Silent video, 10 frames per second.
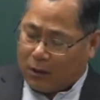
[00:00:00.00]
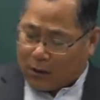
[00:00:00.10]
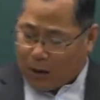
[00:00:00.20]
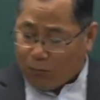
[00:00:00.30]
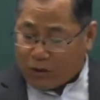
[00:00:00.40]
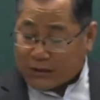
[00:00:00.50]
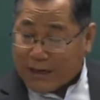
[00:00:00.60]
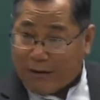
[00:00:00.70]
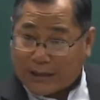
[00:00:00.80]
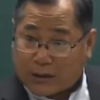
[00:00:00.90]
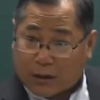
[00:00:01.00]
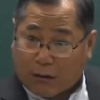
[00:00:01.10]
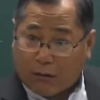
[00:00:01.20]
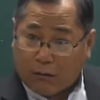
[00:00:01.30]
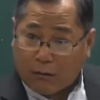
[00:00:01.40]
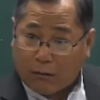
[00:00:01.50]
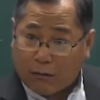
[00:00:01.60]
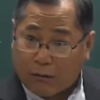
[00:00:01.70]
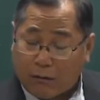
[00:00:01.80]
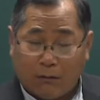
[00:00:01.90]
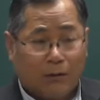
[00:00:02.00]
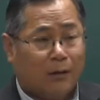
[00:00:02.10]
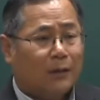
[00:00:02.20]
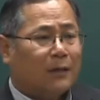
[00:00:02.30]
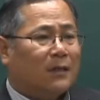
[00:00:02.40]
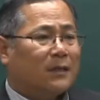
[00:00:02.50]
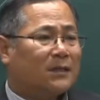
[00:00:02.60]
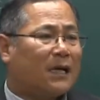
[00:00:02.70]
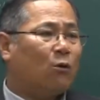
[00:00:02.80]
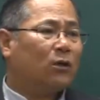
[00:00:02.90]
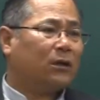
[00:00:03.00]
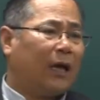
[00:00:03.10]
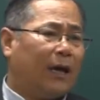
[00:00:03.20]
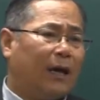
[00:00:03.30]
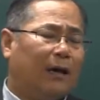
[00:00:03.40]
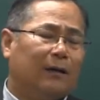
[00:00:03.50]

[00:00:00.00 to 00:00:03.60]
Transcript: 건물 사왔죠. 사올 때,